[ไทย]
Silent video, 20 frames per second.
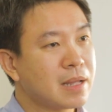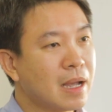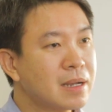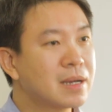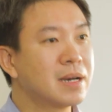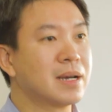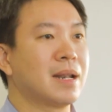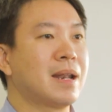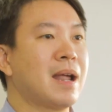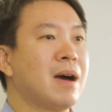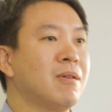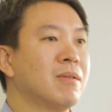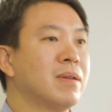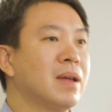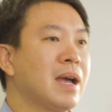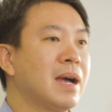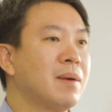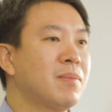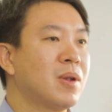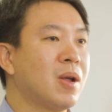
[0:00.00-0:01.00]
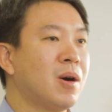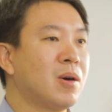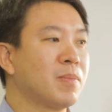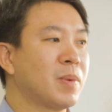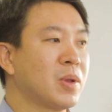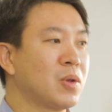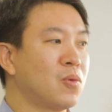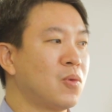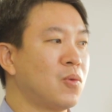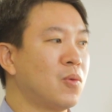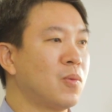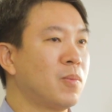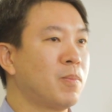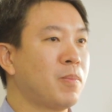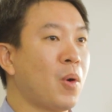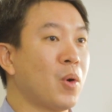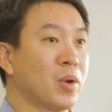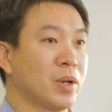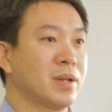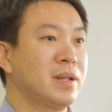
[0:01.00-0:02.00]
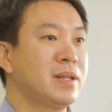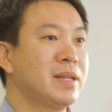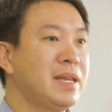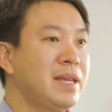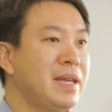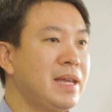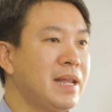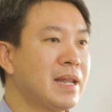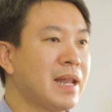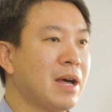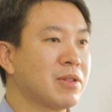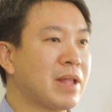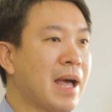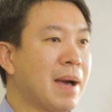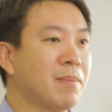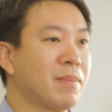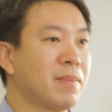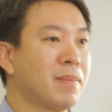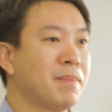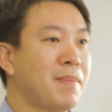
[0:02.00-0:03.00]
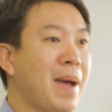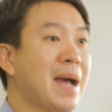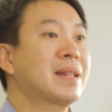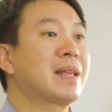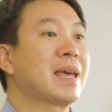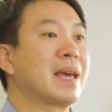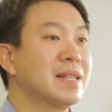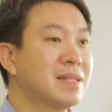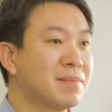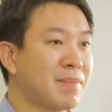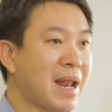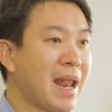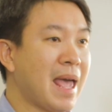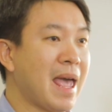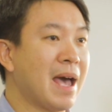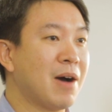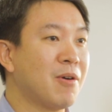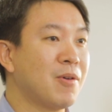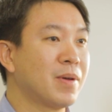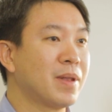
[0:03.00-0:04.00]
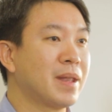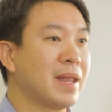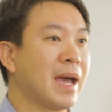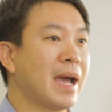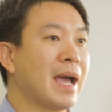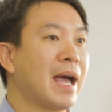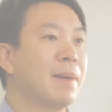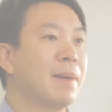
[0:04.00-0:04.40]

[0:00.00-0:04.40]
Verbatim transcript: ถ้าเกิดเรานะครับลองไปดูผลที่เราทำ back test มาแล้วนะ